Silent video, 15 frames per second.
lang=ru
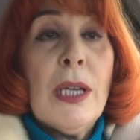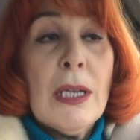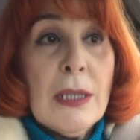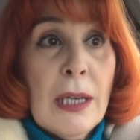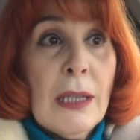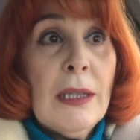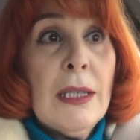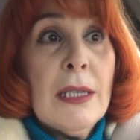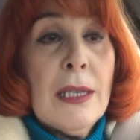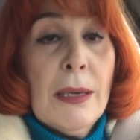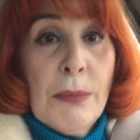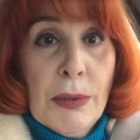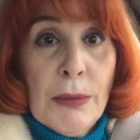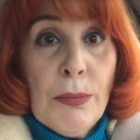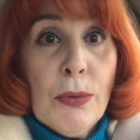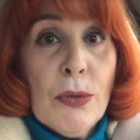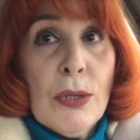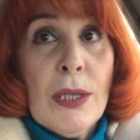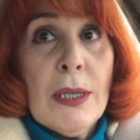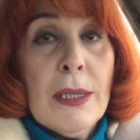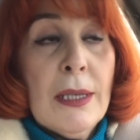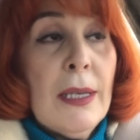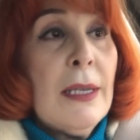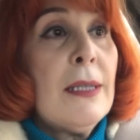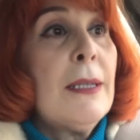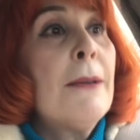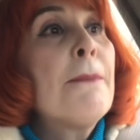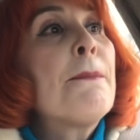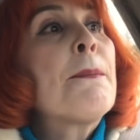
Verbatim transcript: Назад не забыть просто здесь.